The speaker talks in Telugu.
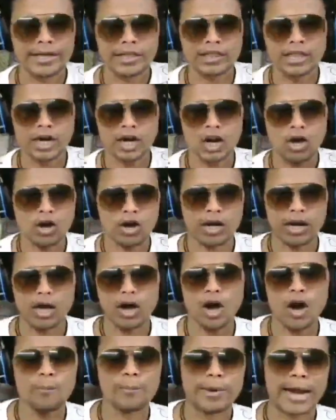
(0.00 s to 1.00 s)
ఇద్దరు
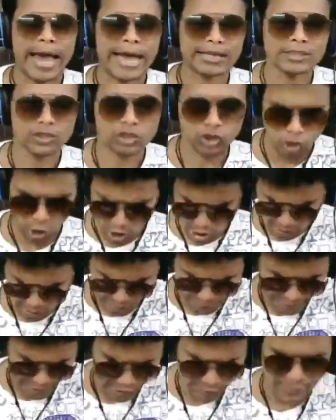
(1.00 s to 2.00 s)
ఒకలో నైస్ షాట్
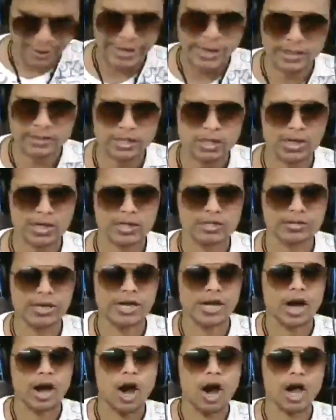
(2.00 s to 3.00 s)
రమేష్ భాయ్ అసలు
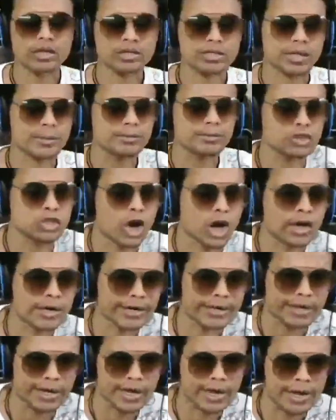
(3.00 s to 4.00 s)
నిజంగా ఆసమ్
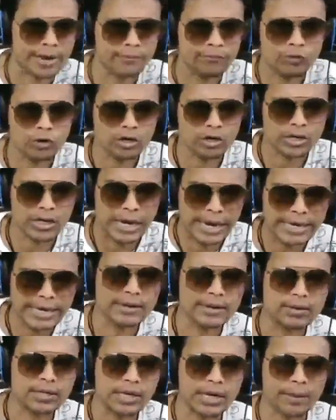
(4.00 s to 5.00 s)
షాట్ ఇక్కడ ఎం ఫోర్ గన్
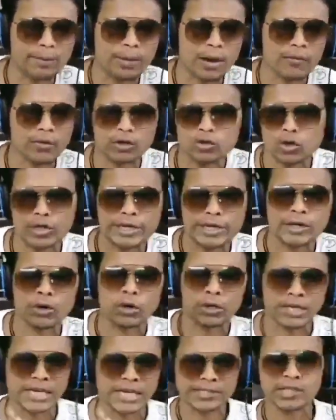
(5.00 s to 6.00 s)
ఇక్కడ పవర్ తోటి
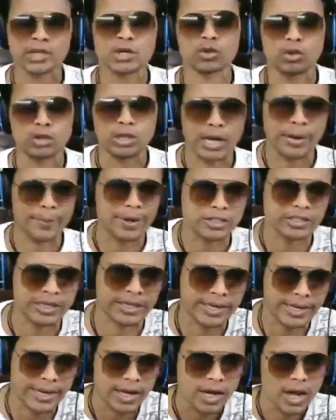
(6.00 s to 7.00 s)
కొట్టడం జరుగుతుంది రమేష్
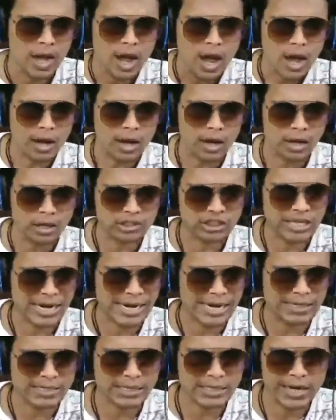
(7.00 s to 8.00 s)
ఇక్కడ
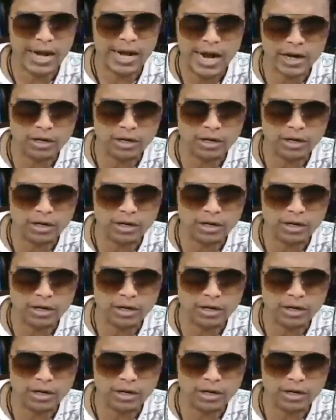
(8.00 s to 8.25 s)
చాలా చక్కగా